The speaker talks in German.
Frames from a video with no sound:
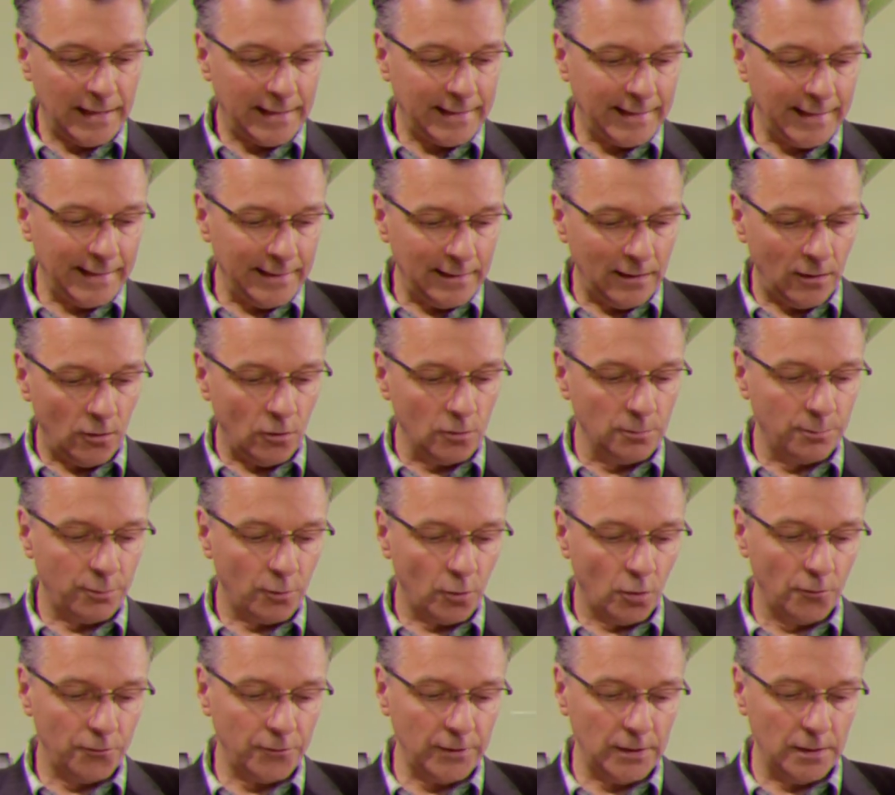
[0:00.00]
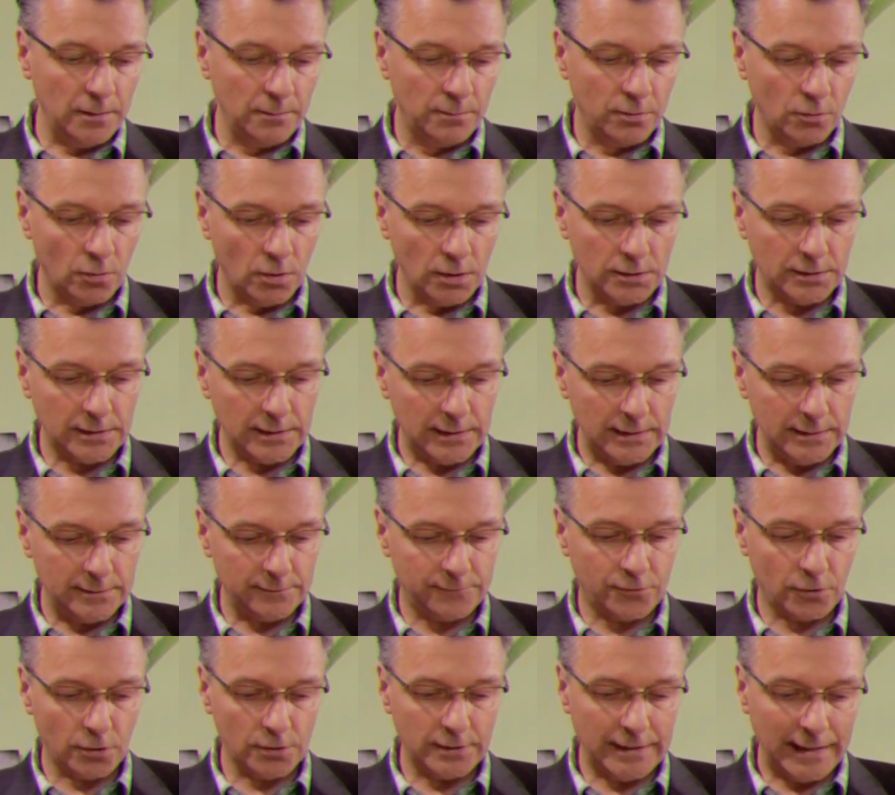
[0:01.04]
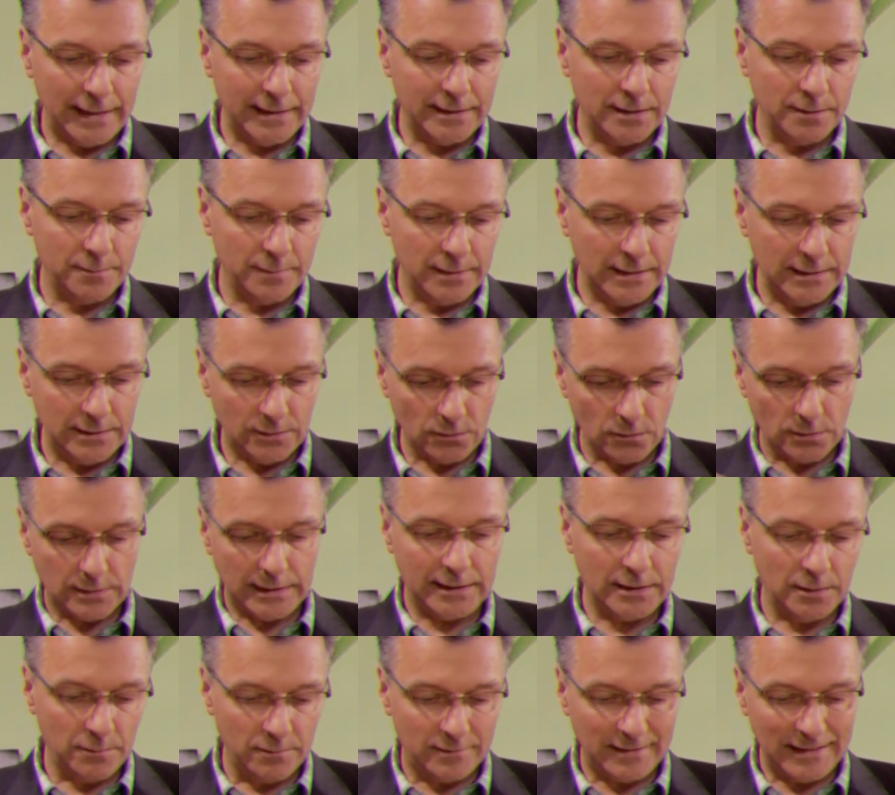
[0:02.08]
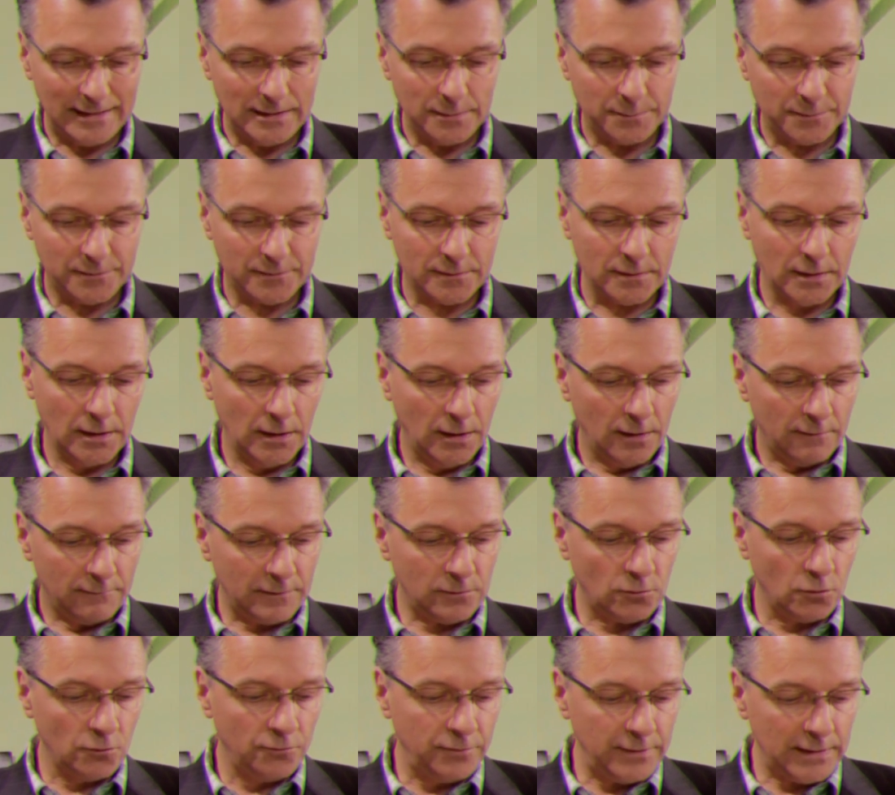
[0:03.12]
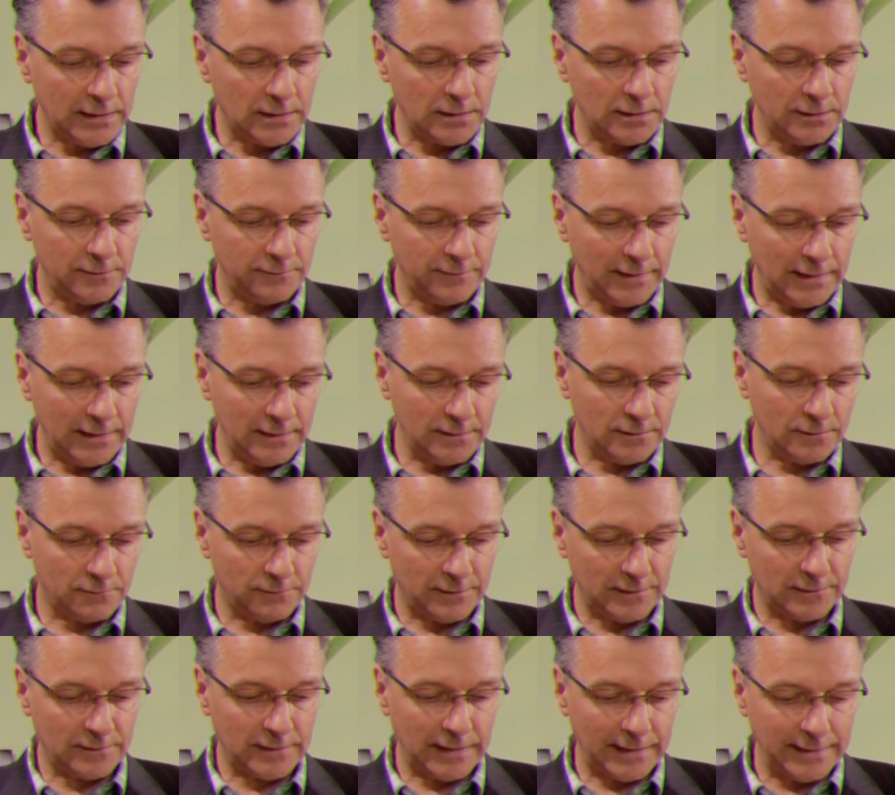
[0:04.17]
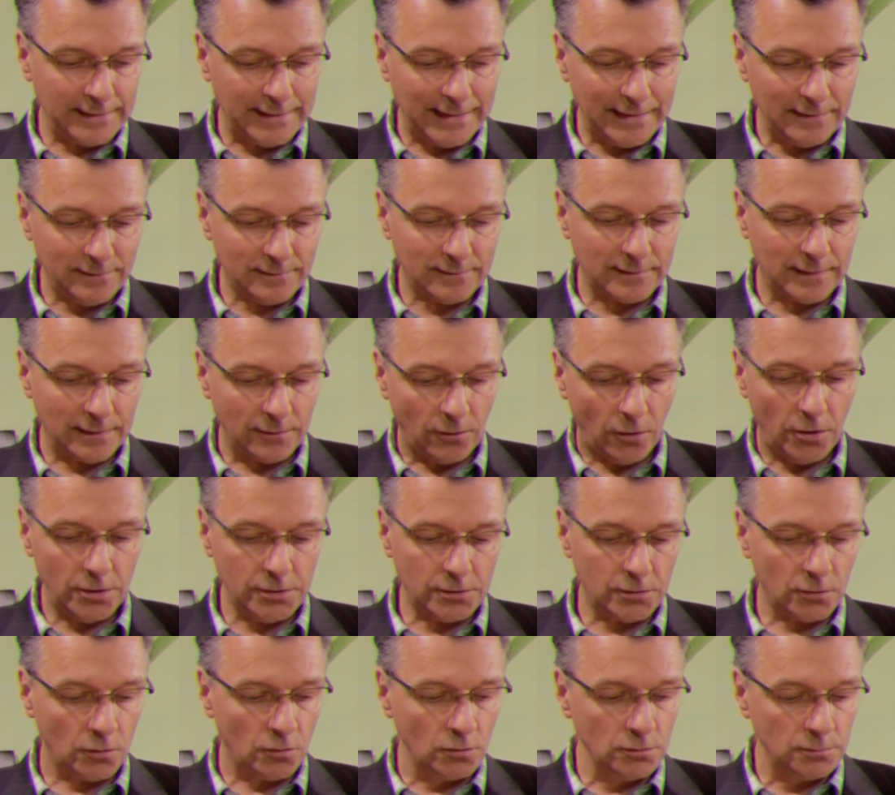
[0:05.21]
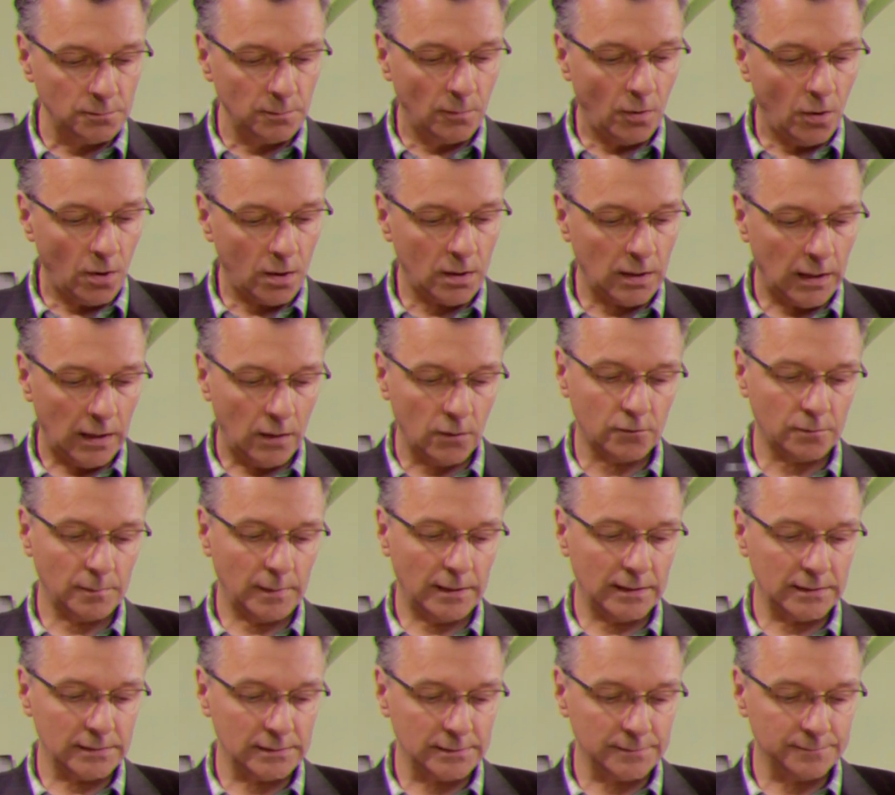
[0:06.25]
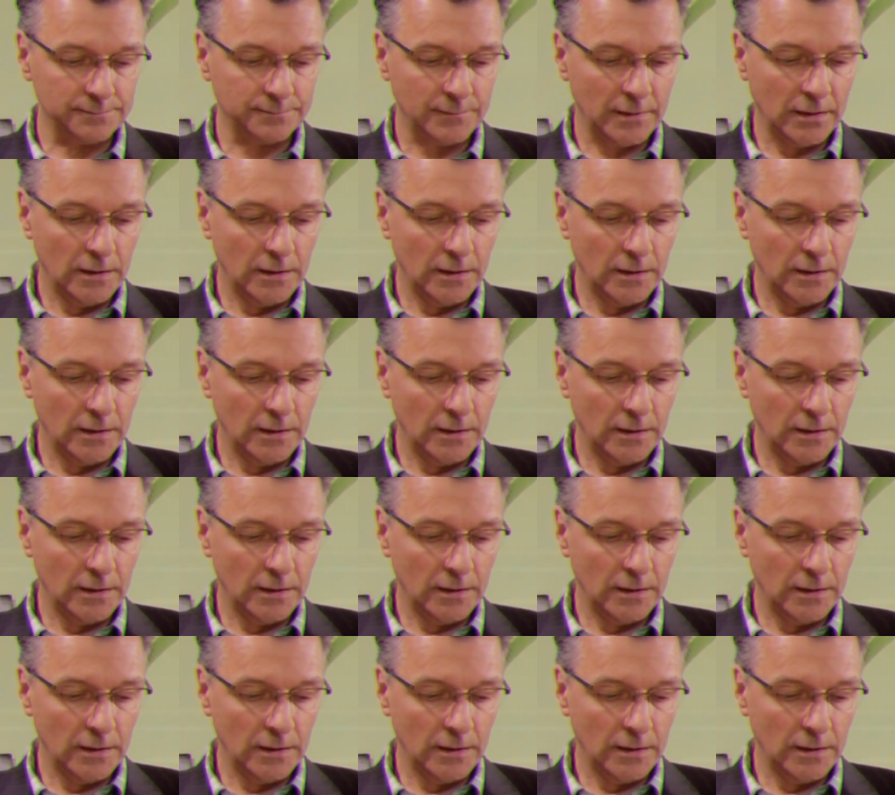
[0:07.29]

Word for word: der Kenner und Profi im Beurteilen von deinem Ich und deinem Selbst, was du wirklich weißt, was dein Gestern, heute und morgen ausmacht.